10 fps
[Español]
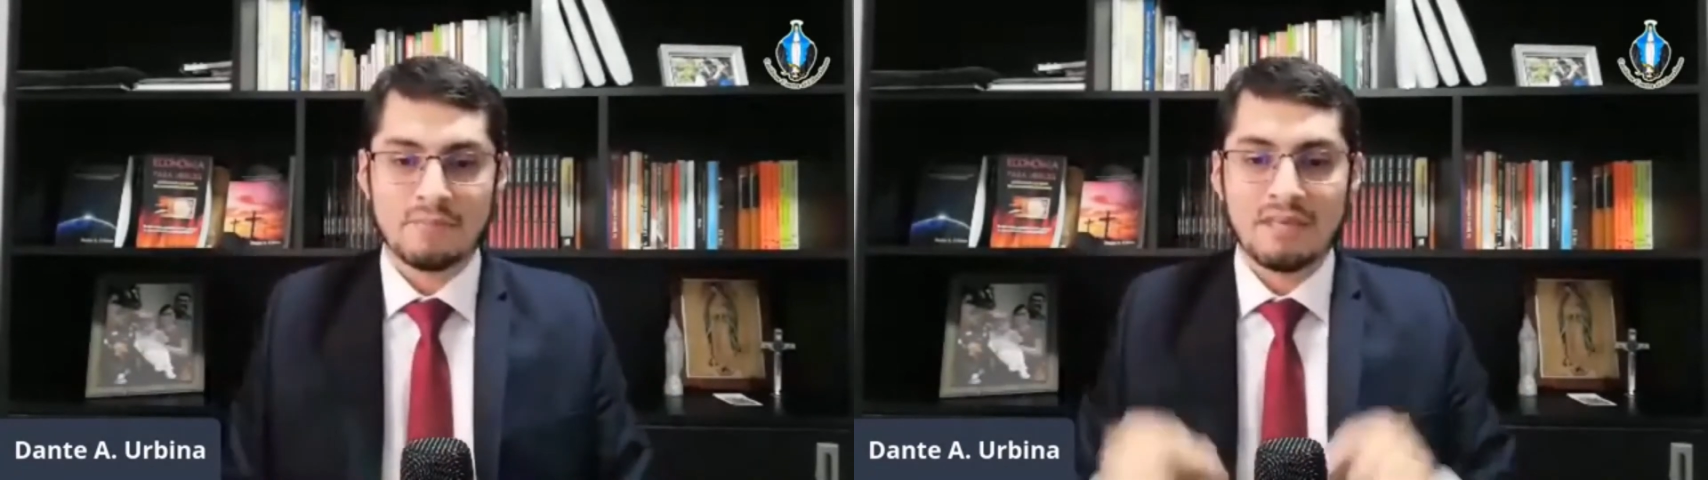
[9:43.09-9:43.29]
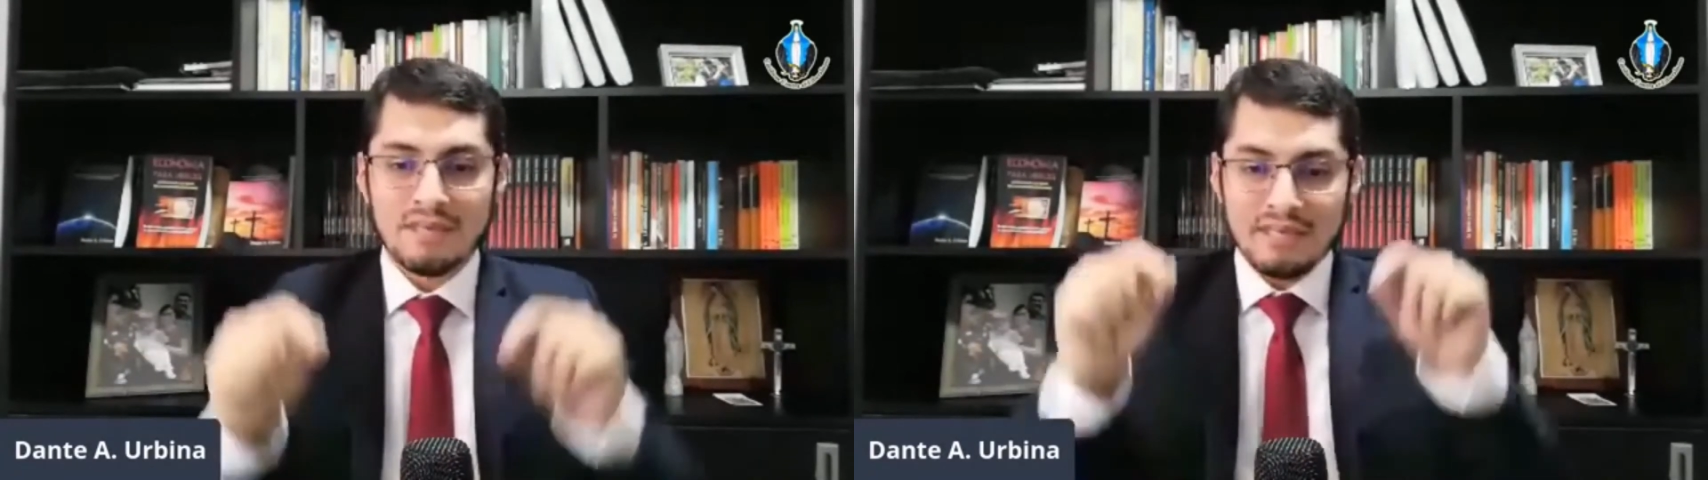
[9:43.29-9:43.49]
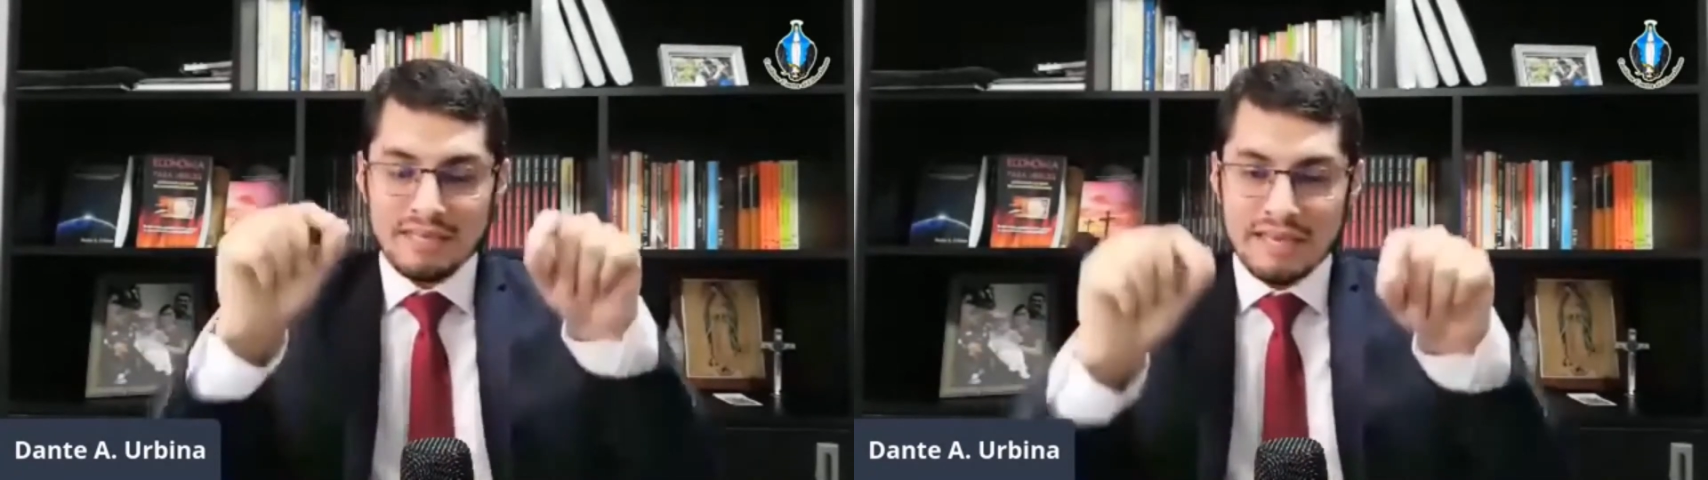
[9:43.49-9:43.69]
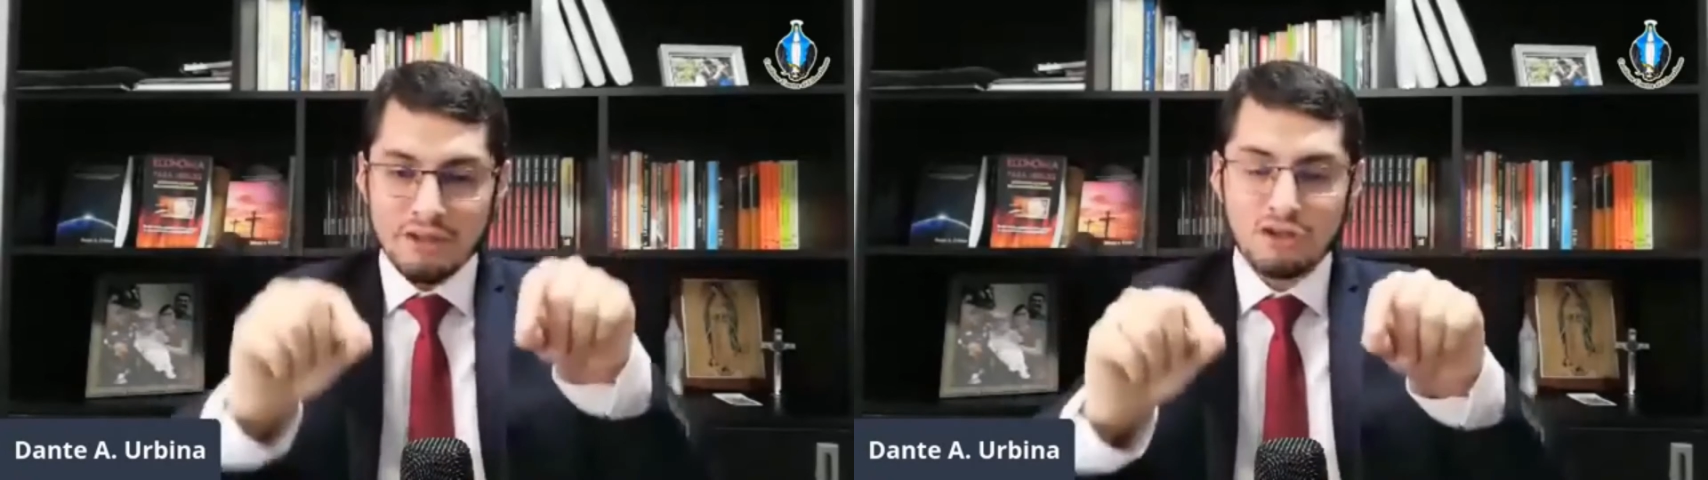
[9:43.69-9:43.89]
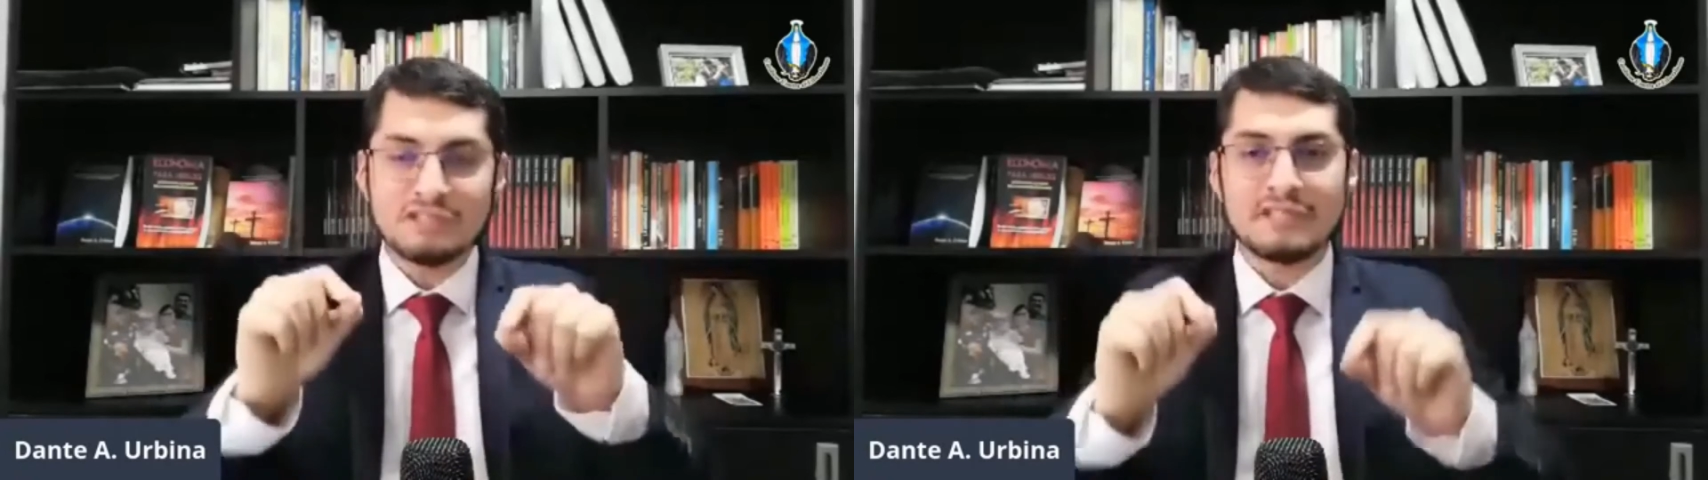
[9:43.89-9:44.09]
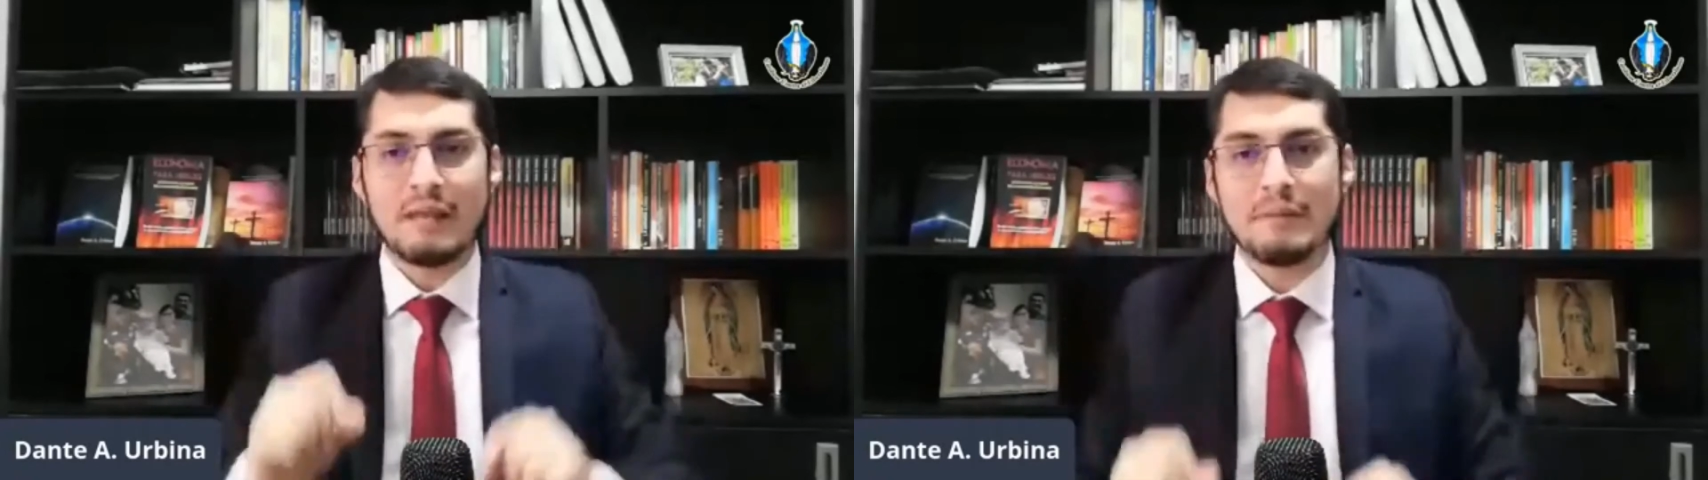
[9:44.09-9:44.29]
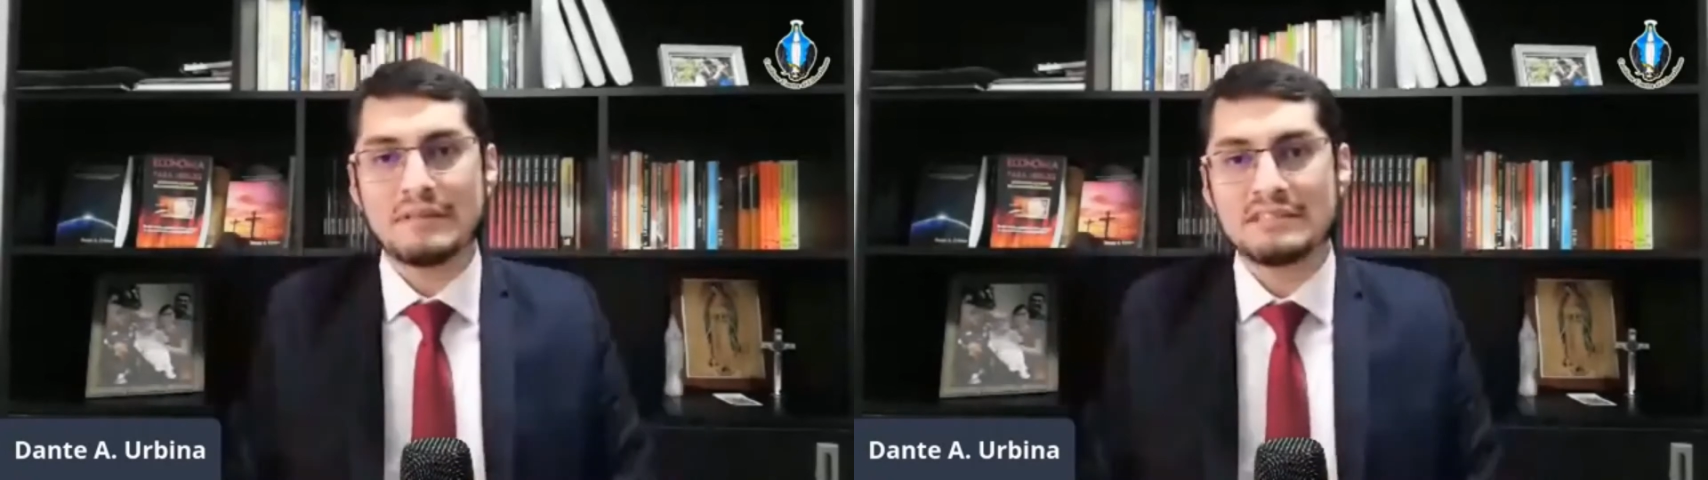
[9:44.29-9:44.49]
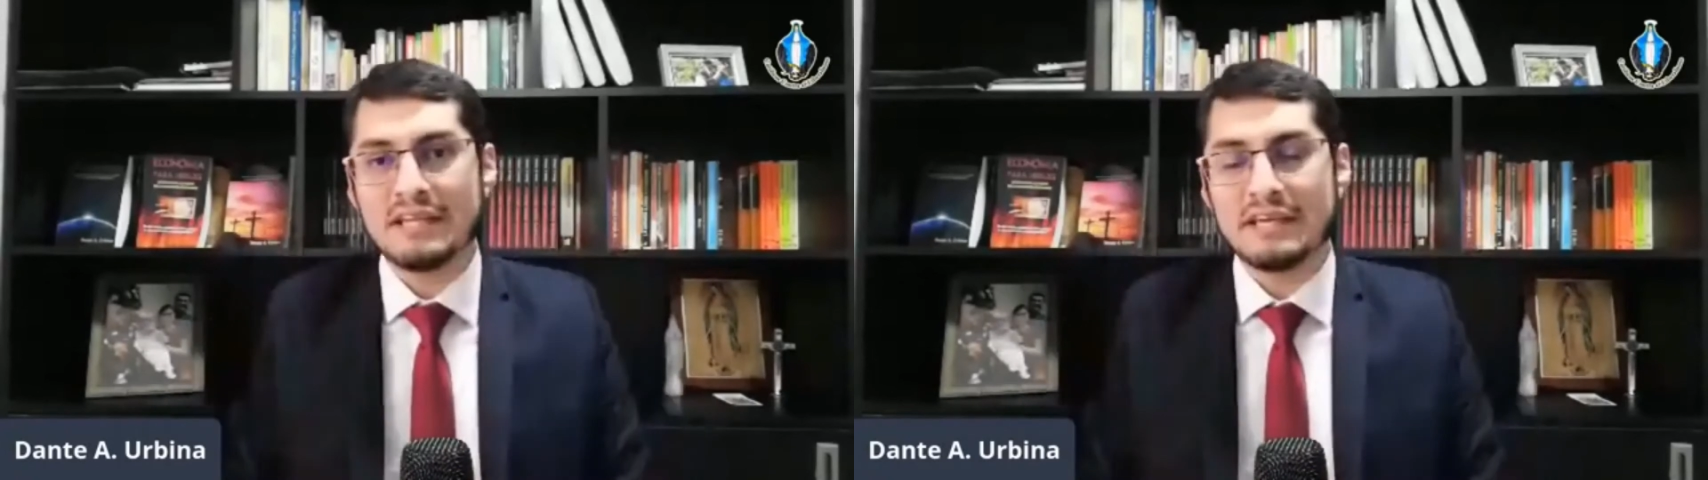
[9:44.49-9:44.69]
¿Y qué nos dice la misma
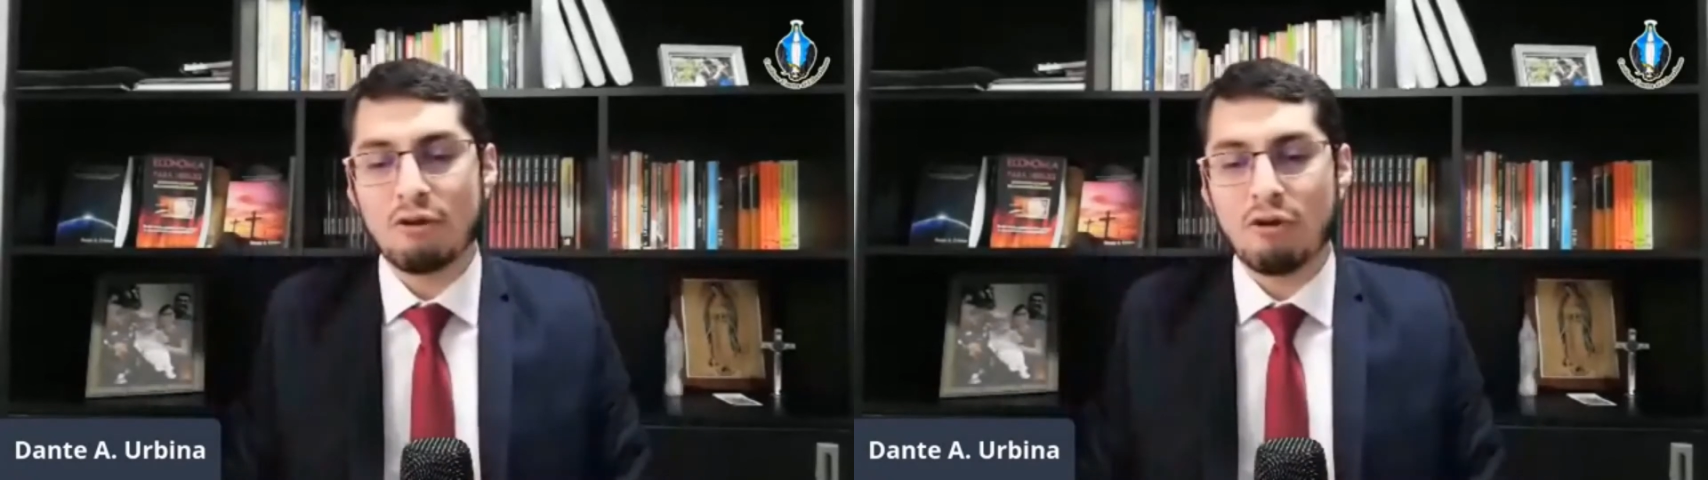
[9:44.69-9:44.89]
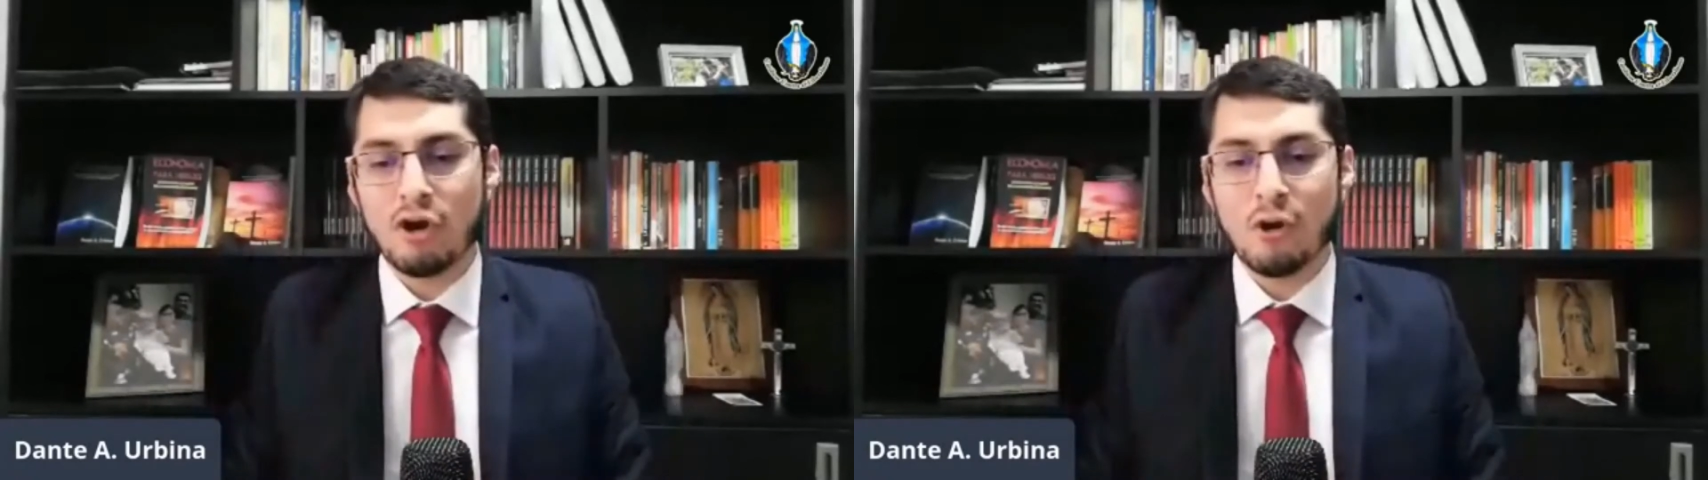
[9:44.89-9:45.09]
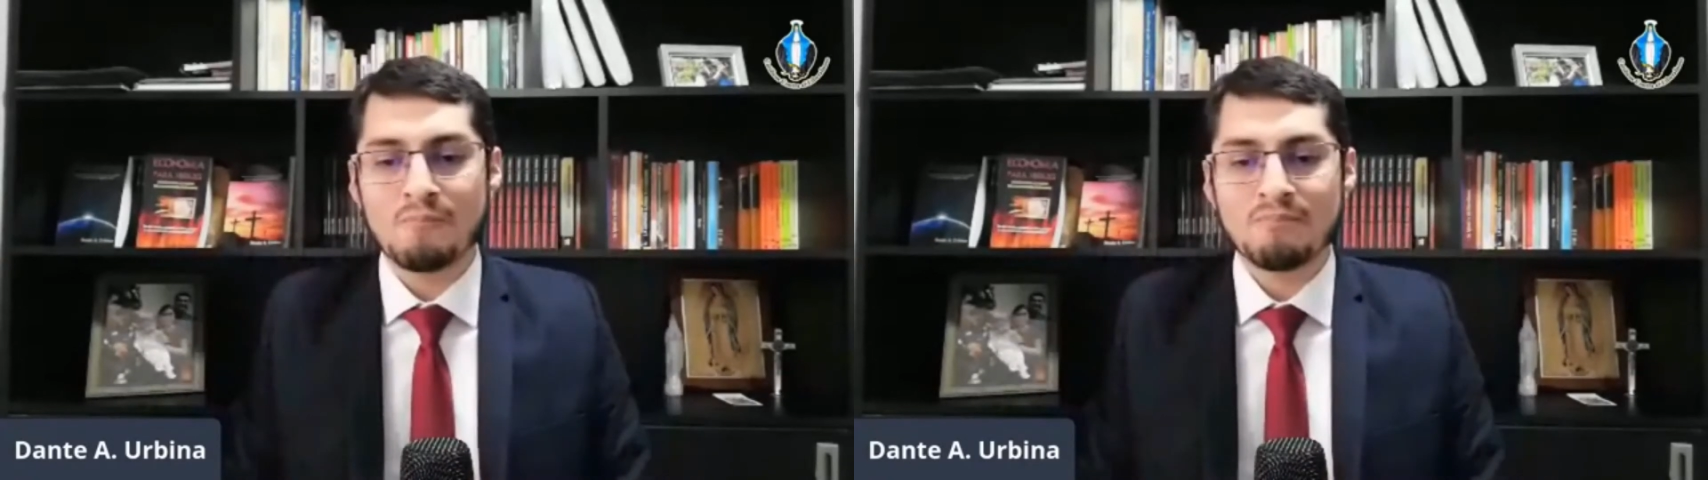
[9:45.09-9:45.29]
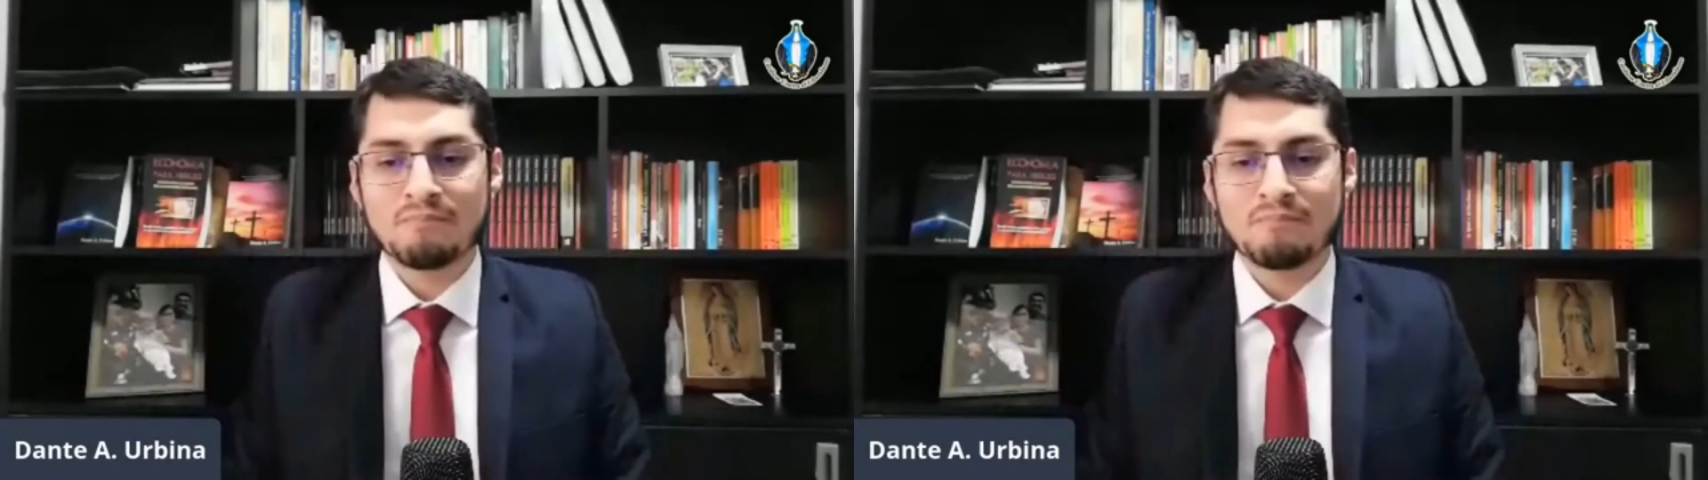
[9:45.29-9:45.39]
encíclica luego?